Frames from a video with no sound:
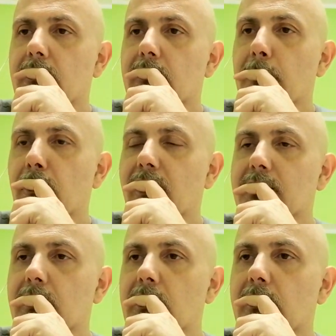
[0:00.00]
di
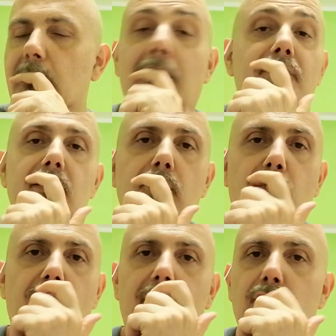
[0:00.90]
provare a segnarti, ma ha
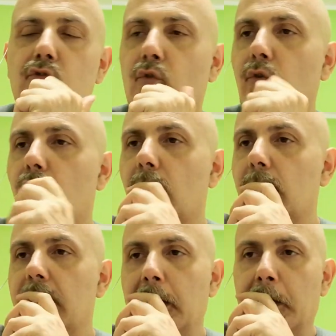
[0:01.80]
visto Ronaldo
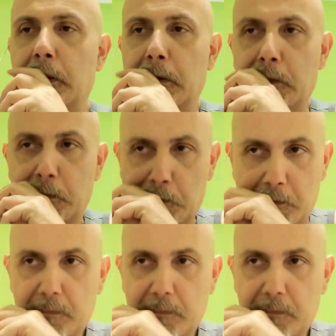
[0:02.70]
solo e,